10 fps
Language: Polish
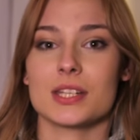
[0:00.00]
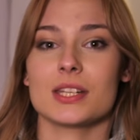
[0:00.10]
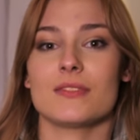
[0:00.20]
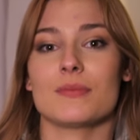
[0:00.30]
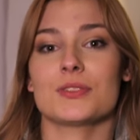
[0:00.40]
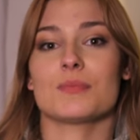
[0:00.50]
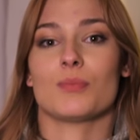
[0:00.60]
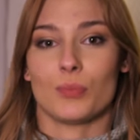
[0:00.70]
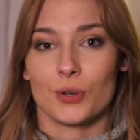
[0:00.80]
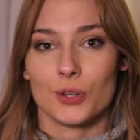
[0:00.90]
Jeżeli Wam się
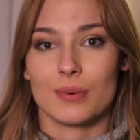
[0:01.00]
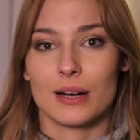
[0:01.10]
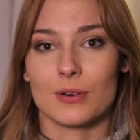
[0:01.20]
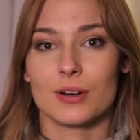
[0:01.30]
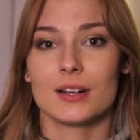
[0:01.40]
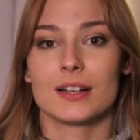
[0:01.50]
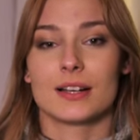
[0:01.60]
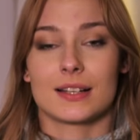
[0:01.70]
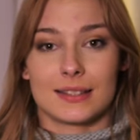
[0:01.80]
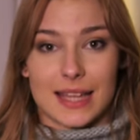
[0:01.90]
podobało,
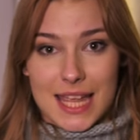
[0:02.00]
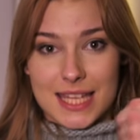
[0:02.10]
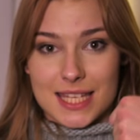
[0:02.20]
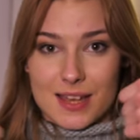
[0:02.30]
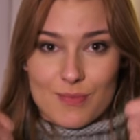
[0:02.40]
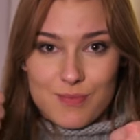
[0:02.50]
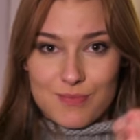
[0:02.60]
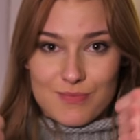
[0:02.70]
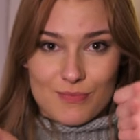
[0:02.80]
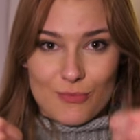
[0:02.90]
dajcie
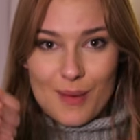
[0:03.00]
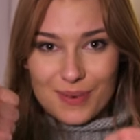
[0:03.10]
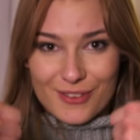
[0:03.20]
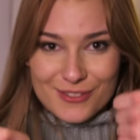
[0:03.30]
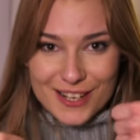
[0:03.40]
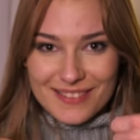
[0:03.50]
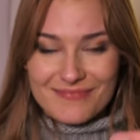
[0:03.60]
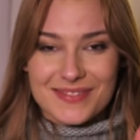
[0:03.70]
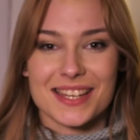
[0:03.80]
łapkę w górę.